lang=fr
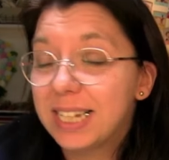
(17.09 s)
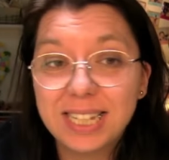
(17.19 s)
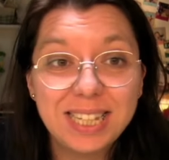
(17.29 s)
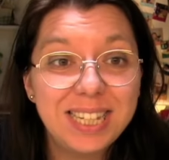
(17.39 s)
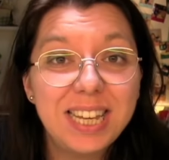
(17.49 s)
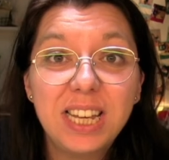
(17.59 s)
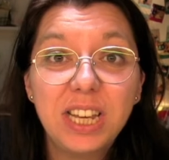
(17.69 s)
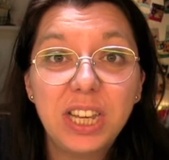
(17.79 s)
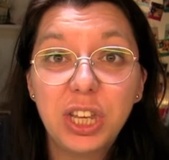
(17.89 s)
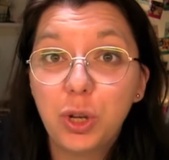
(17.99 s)

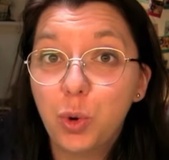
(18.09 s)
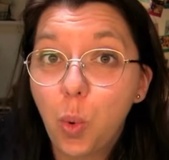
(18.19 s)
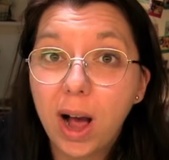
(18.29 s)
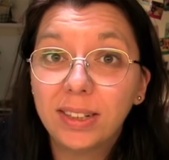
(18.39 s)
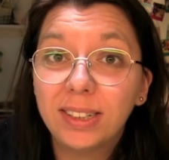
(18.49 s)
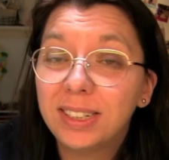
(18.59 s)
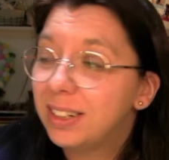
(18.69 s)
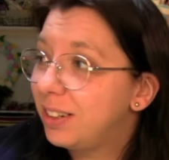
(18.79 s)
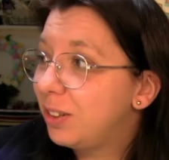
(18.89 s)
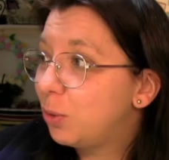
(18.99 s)
Ziyuan,
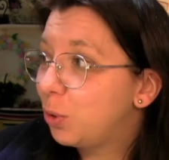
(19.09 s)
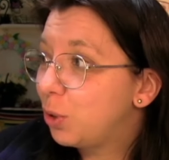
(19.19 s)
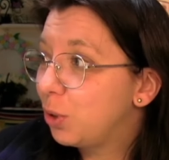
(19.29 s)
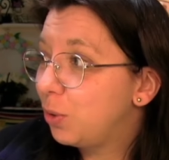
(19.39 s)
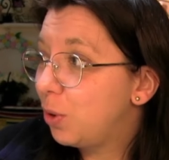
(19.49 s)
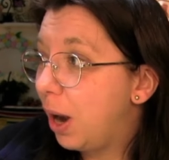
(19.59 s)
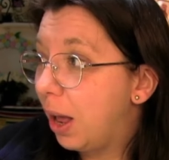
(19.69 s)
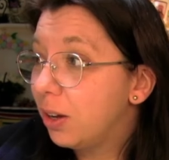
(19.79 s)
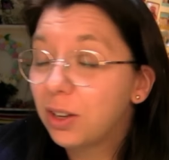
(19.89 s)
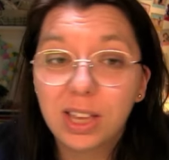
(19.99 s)
donc
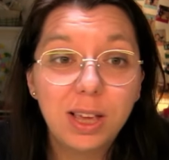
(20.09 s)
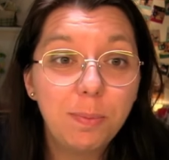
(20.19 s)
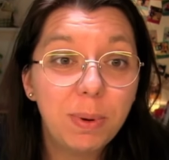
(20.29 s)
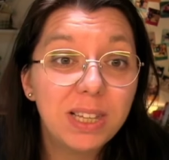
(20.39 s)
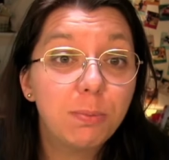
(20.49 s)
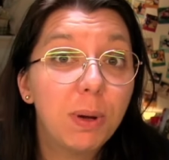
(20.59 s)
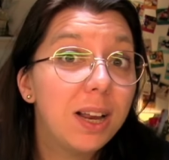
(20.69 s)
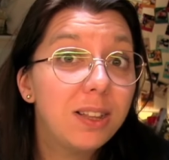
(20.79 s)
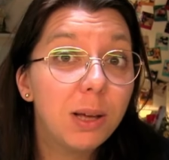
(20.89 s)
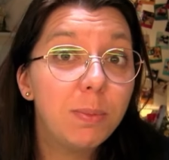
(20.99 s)
voilà, qui passe par
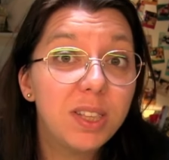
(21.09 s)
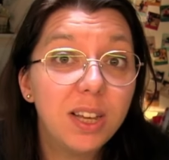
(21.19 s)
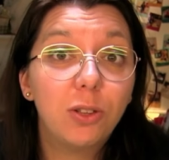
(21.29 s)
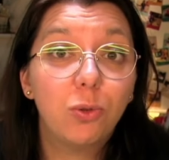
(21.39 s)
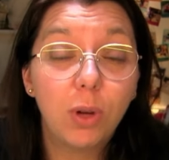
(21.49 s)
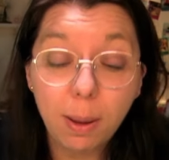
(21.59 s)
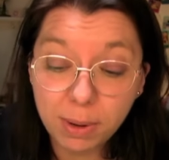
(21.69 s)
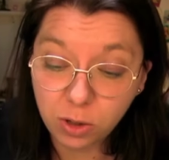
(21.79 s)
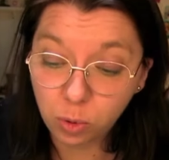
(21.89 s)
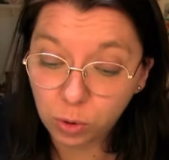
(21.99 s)
l'intermédiaire de
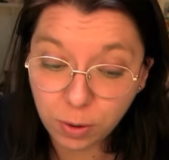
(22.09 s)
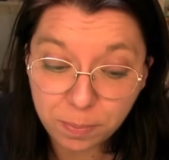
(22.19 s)
Amazon